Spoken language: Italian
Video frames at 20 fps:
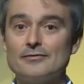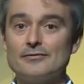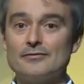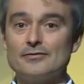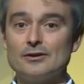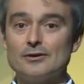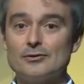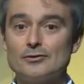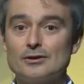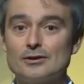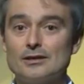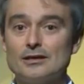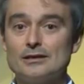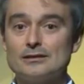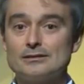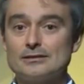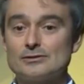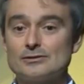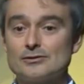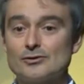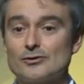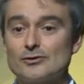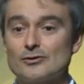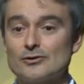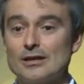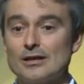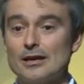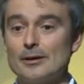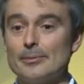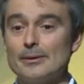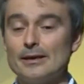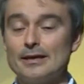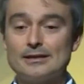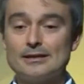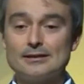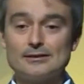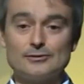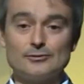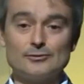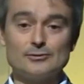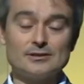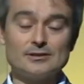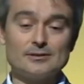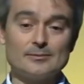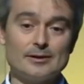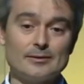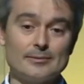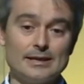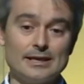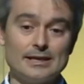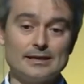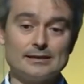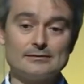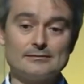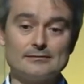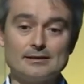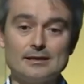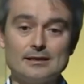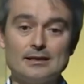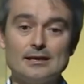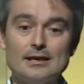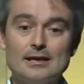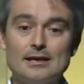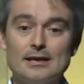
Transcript: filoni che si sono riaperti ultimamente,